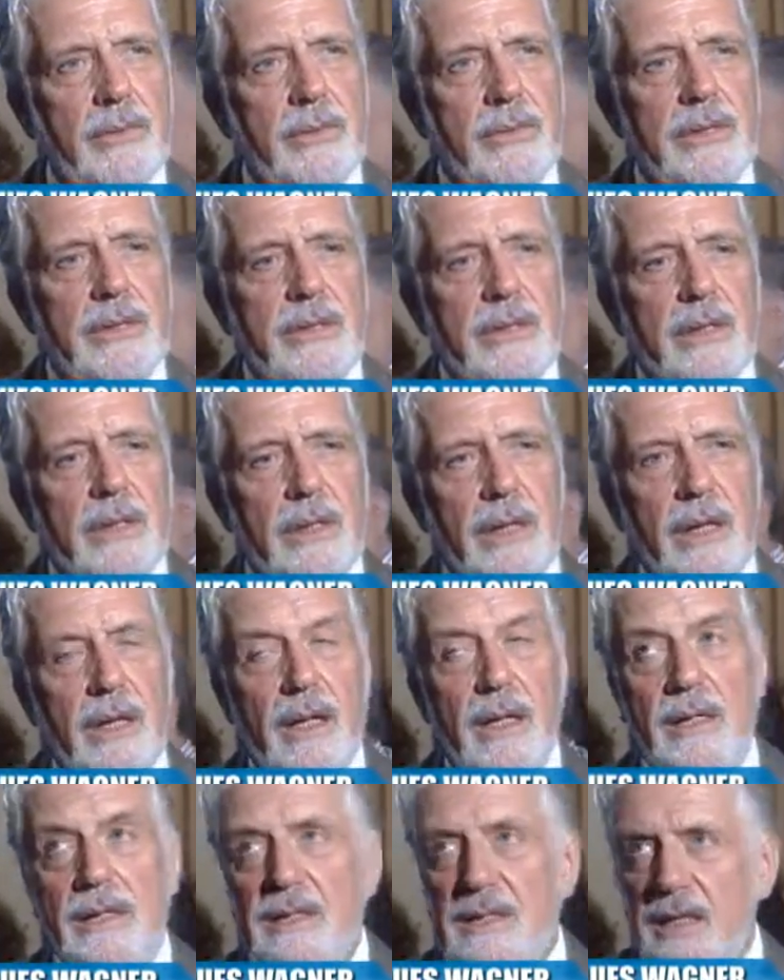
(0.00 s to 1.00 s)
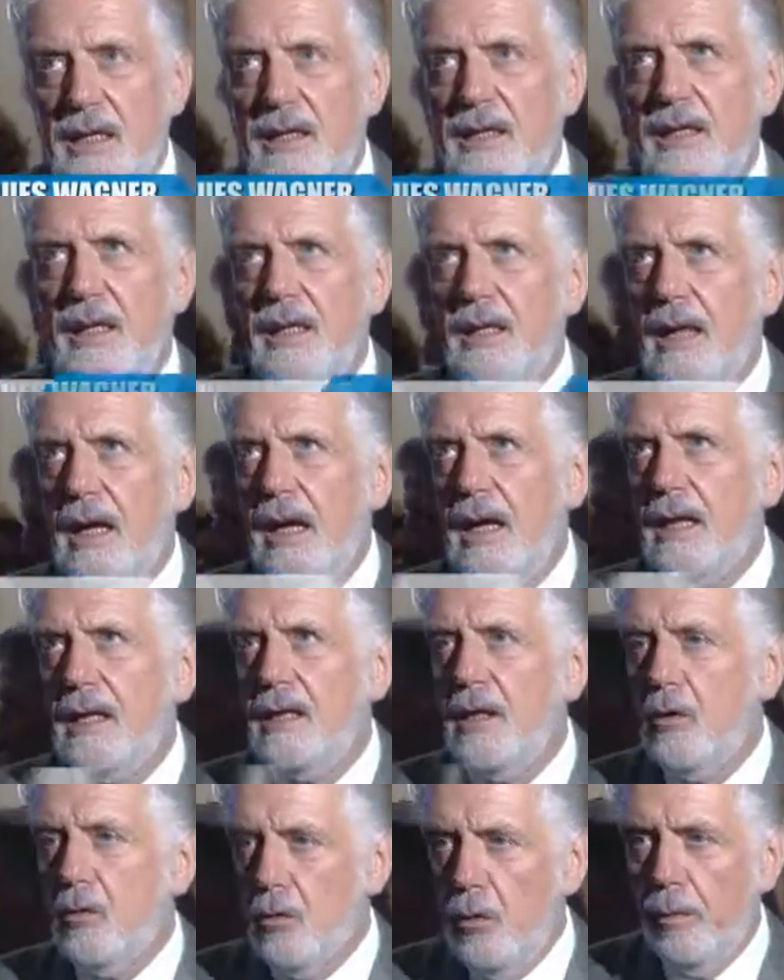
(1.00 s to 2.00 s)
do que centenária
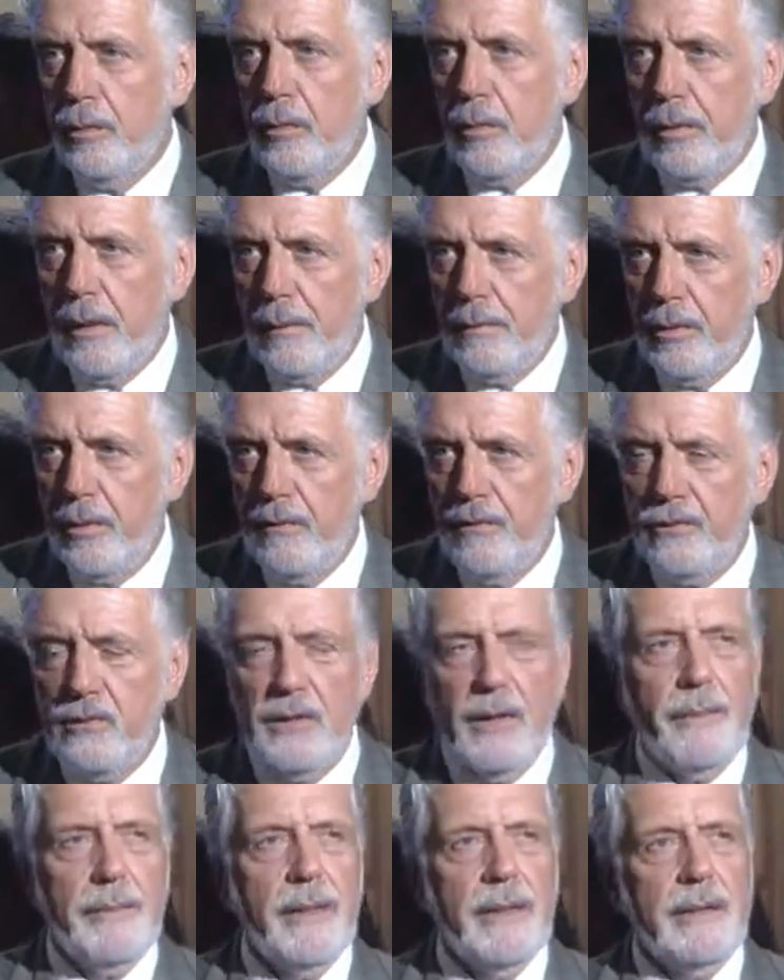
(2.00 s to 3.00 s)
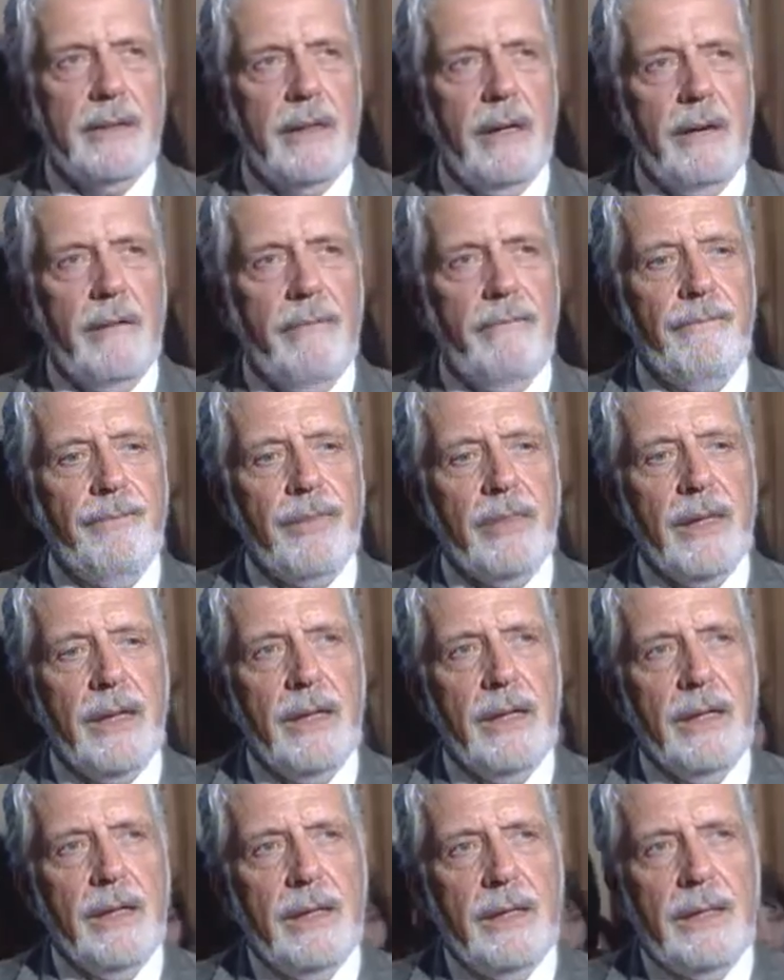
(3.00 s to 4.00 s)
que cumpre um papel fundamental
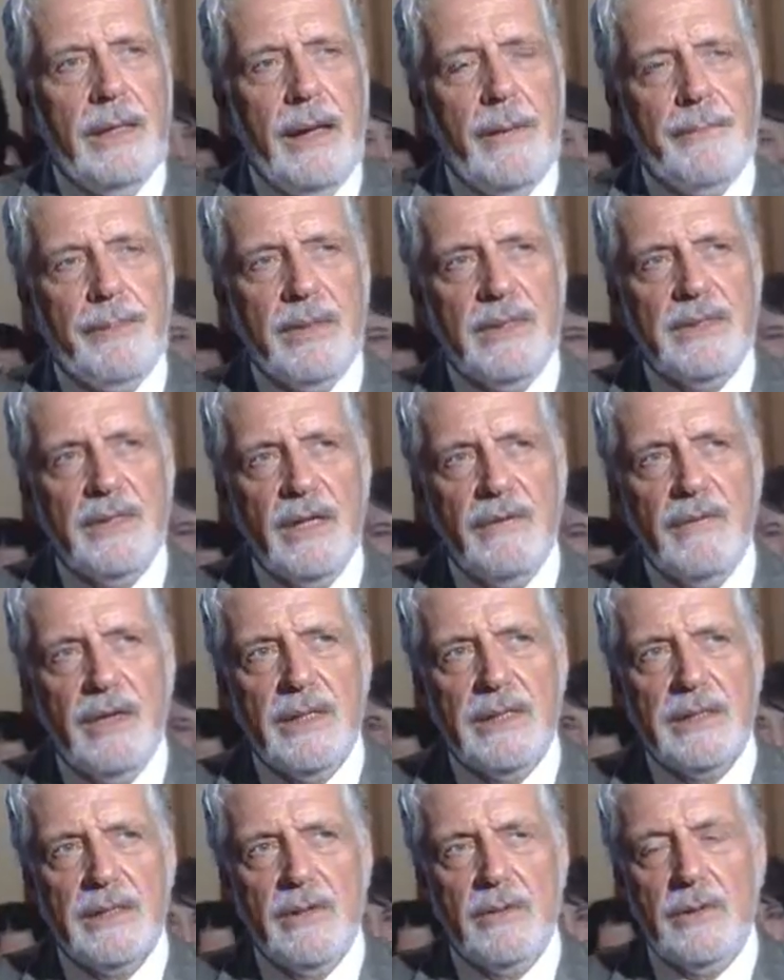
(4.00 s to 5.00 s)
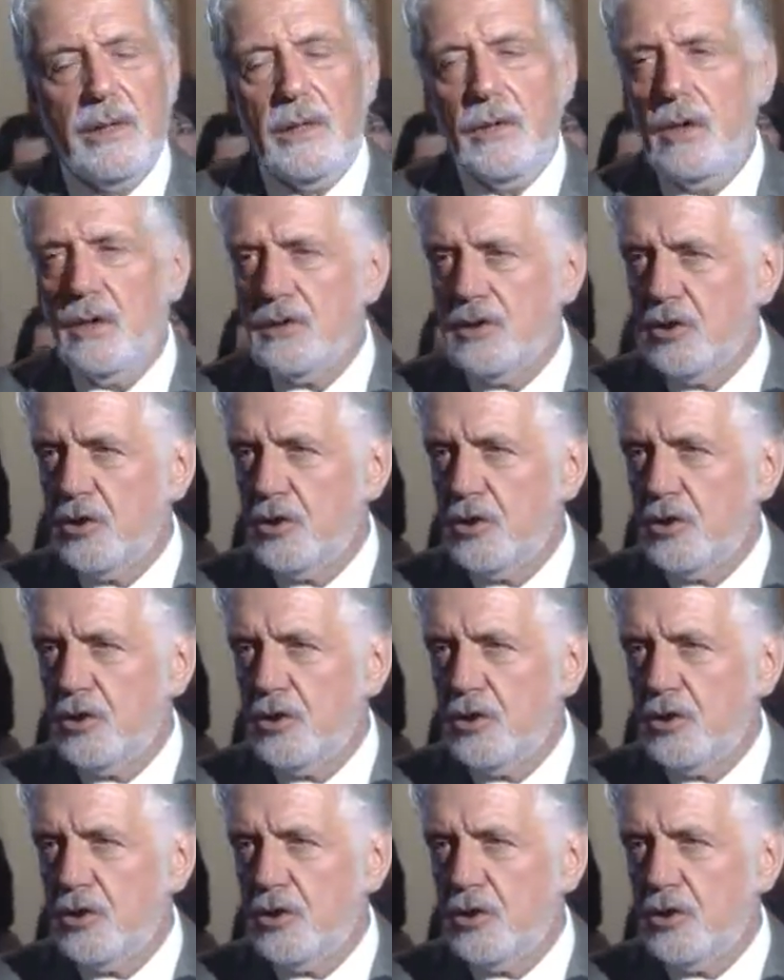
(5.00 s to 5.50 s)
na preservação da nossa